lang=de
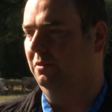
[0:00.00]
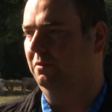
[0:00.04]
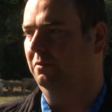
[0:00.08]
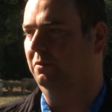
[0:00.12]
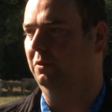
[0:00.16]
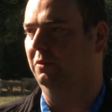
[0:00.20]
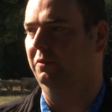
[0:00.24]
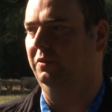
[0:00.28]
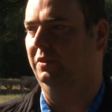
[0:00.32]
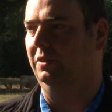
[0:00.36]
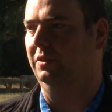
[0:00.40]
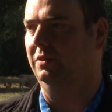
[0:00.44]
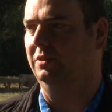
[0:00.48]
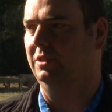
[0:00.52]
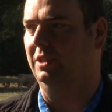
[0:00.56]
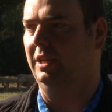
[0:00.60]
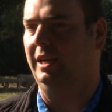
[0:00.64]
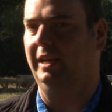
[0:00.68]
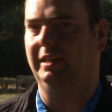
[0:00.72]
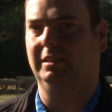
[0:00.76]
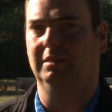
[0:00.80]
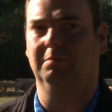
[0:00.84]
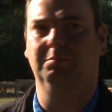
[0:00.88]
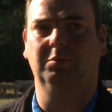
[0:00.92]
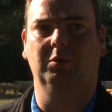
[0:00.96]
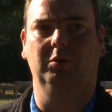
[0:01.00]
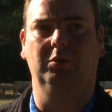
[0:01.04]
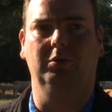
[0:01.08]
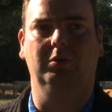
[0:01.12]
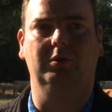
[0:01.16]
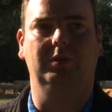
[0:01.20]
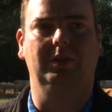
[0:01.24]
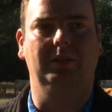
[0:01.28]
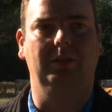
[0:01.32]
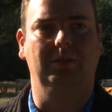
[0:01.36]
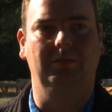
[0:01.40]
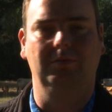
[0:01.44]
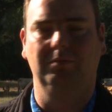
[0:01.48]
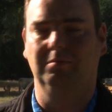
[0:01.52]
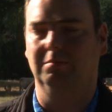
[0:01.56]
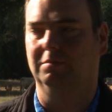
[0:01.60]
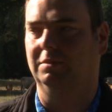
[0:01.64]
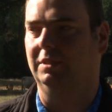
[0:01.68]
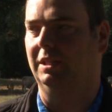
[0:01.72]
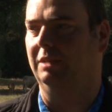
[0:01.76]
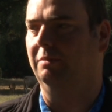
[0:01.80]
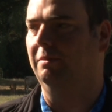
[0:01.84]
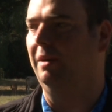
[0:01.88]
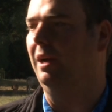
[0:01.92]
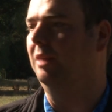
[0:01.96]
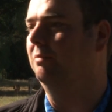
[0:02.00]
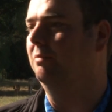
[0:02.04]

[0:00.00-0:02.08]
wo wir unsere eigenen Produkte selber